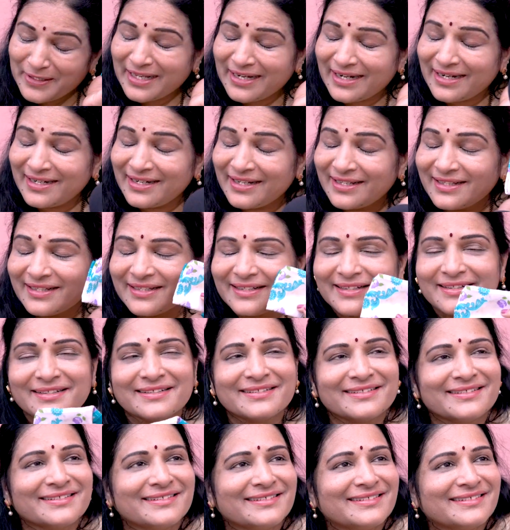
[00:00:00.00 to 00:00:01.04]
ఉన్నాయండి
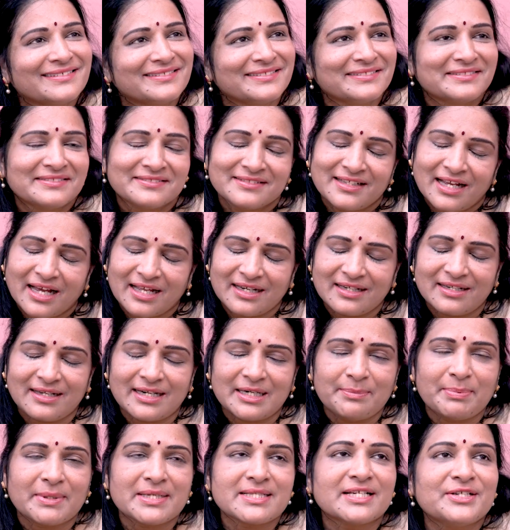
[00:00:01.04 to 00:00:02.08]

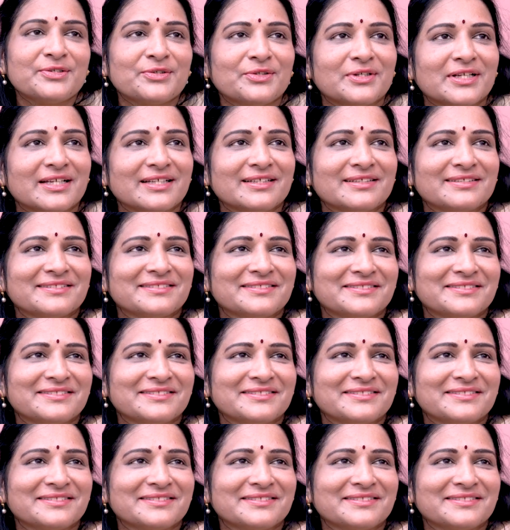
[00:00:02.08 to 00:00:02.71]
హండ్రెడ్ పర్సెంట్ ఉన్నాయి